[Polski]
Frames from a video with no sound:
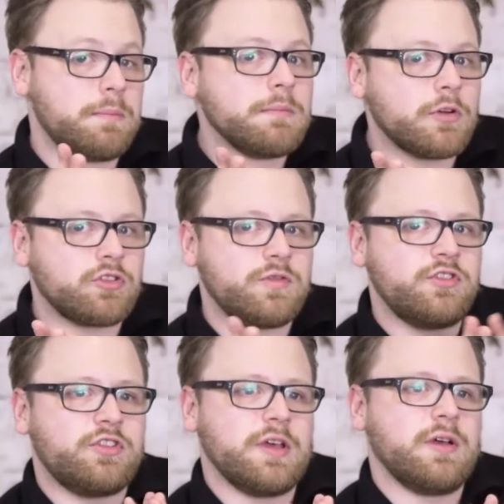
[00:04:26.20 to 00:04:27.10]

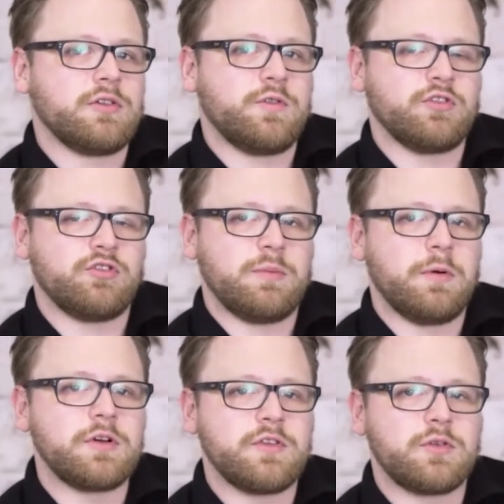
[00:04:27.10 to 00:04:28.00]
oczywiście otworzą się
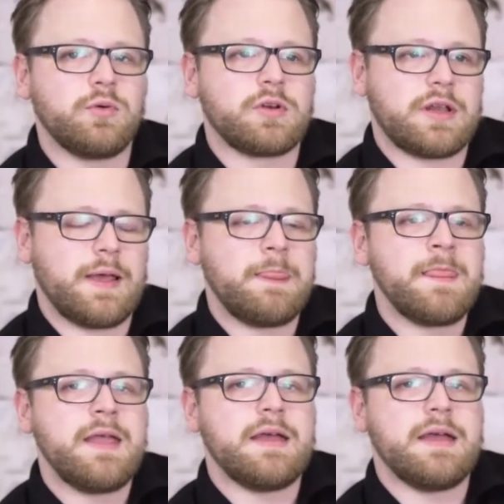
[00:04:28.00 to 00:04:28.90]
pory skórne,
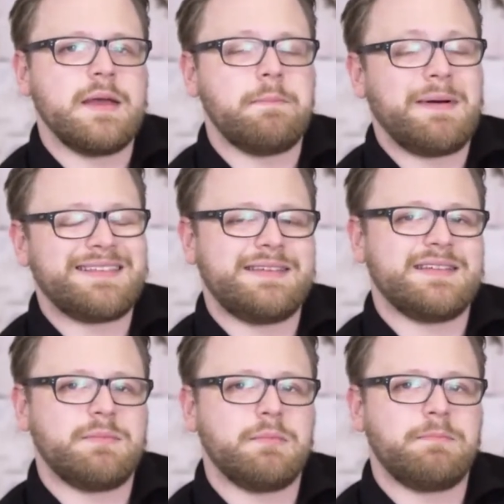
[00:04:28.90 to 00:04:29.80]
e,
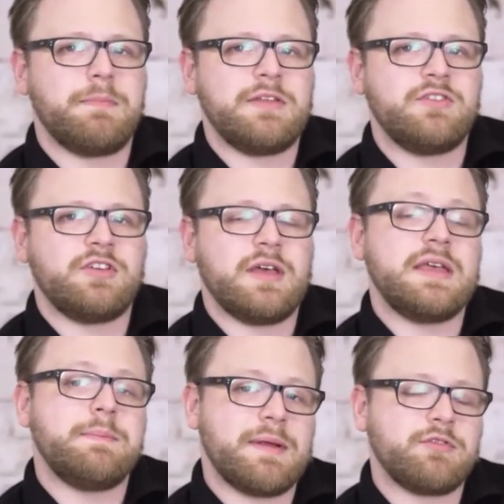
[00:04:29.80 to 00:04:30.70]
pacjent będzie
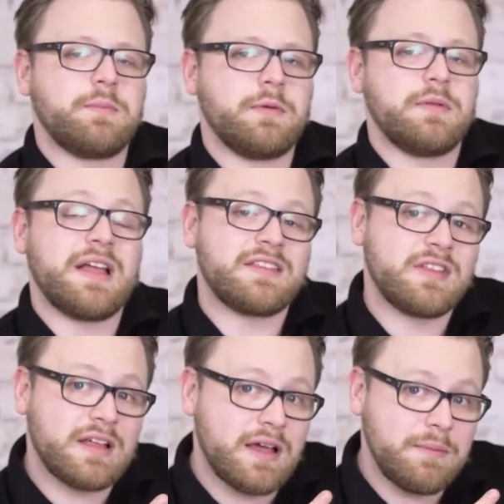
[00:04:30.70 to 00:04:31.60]
i prawdopodobnie
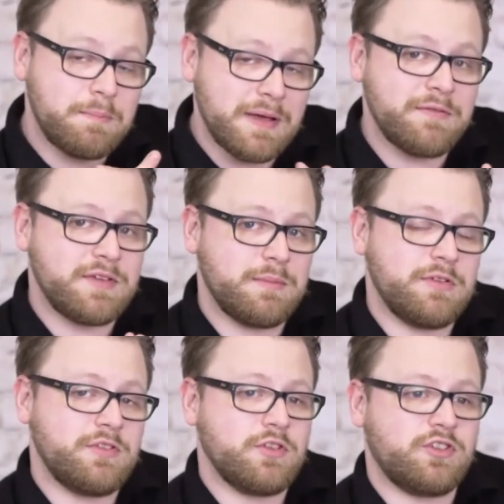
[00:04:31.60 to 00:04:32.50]
najpewniej
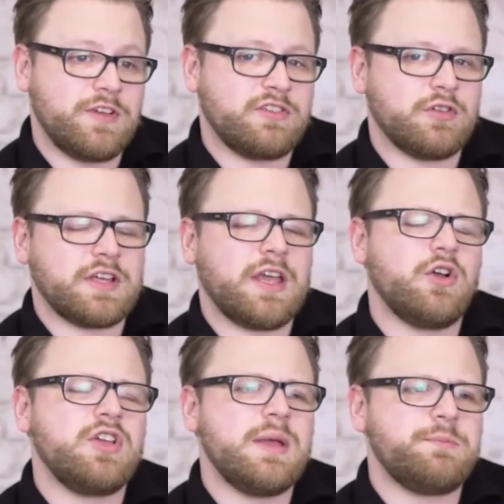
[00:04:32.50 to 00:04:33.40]
będzie doświadczał
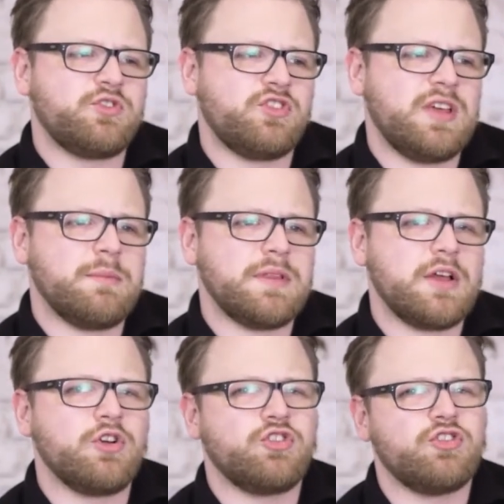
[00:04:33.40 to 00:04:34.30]
takiego
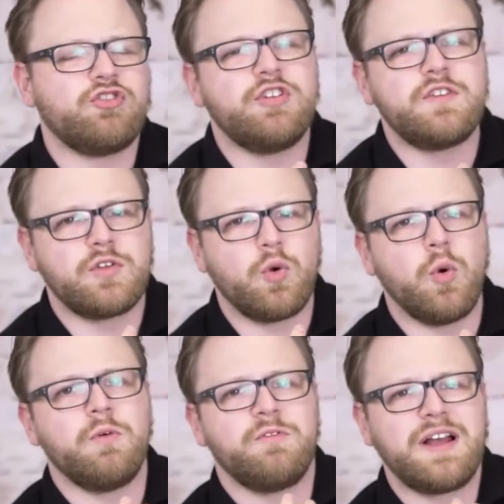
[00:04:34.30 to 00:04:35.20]
nieprzyjemnego
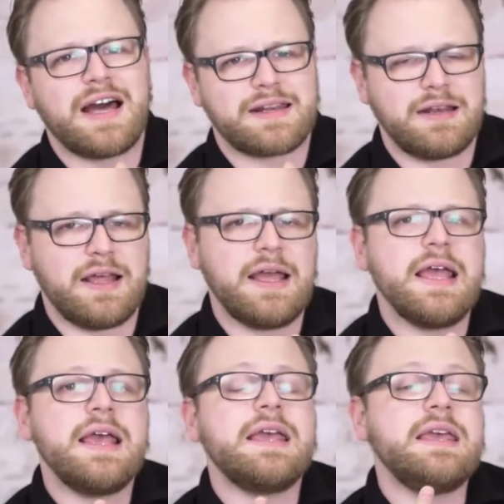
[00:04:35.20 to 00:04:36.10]
ścisku w gardle
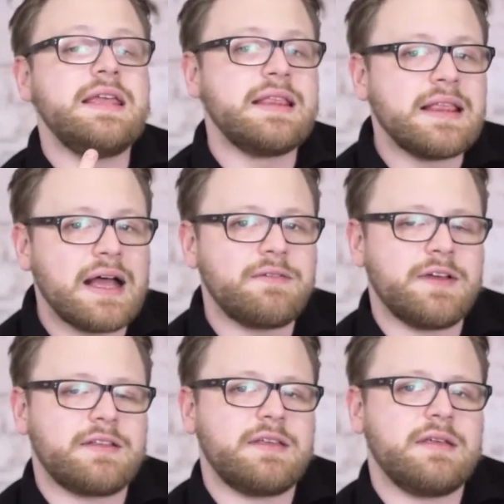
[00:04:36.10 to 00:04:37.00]
i
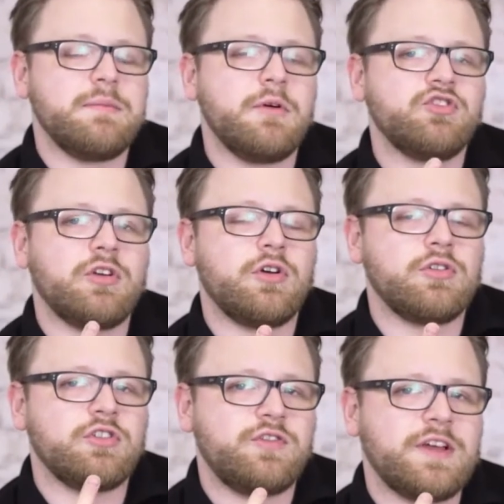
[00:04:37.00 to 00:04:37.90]
nawet może
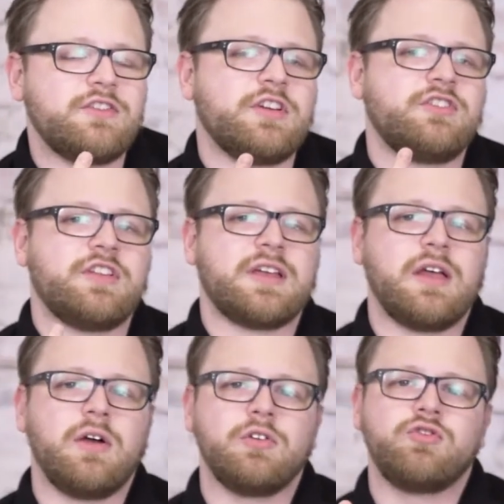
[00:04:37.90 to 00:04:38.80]
doświadczać
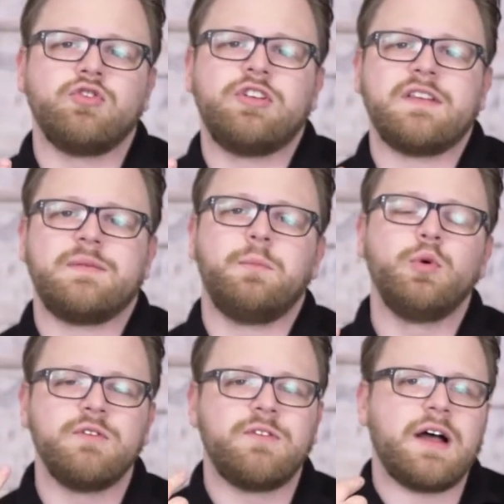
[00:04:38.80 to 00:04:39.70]
takiego odczucia
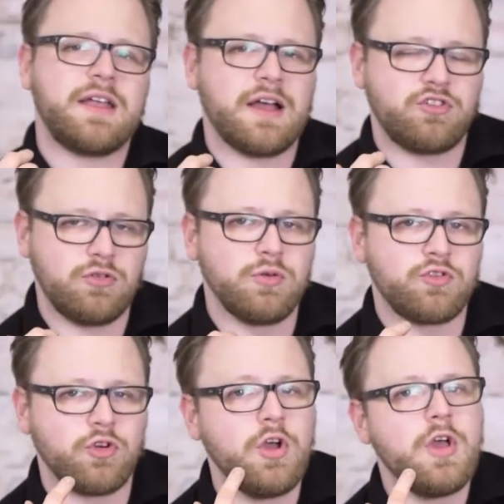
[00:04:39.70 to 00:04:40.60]
spływania
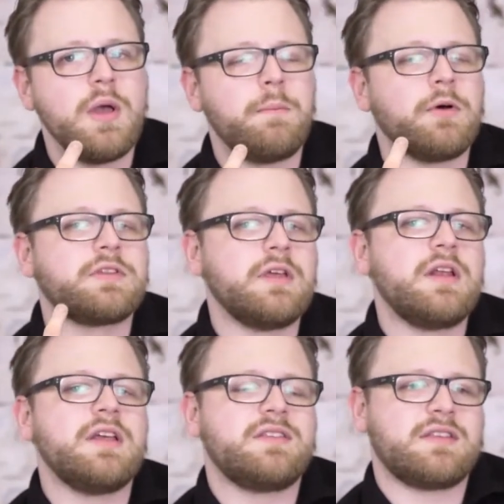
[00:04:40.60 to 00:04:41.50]
śluzu po
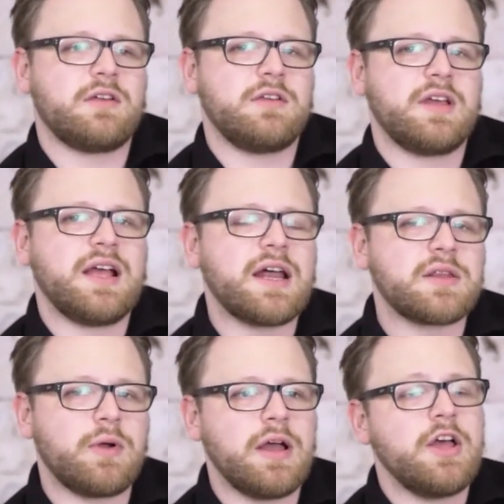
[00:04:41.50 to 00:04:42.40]
tylnej stronie
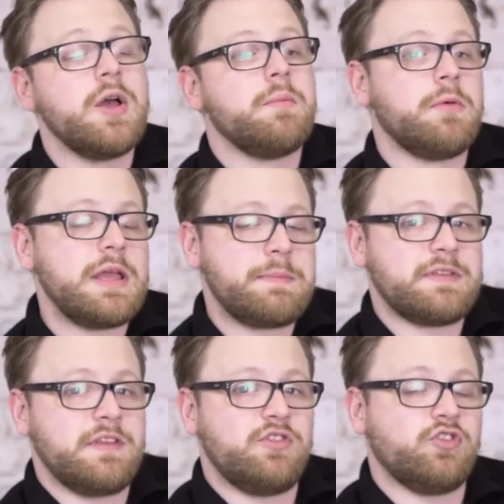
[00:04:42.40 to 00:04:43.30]
gardła. Moi
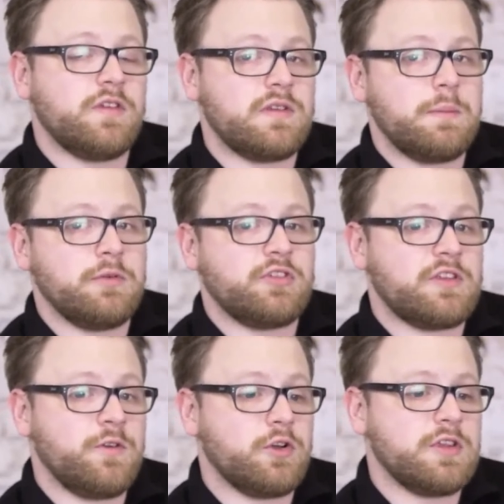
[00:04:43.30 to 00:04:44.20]
pacjenci często
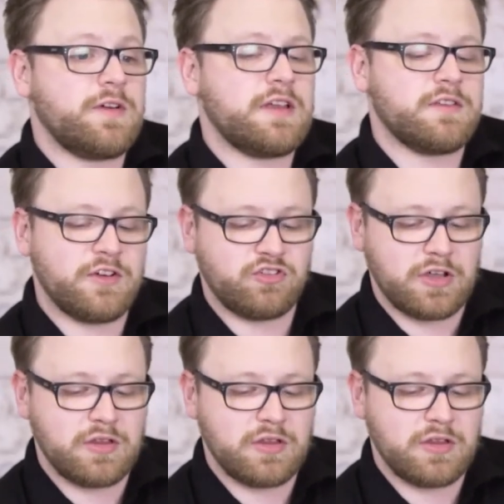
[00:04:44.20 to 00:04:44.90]
podczas wykonywania zwłaszcza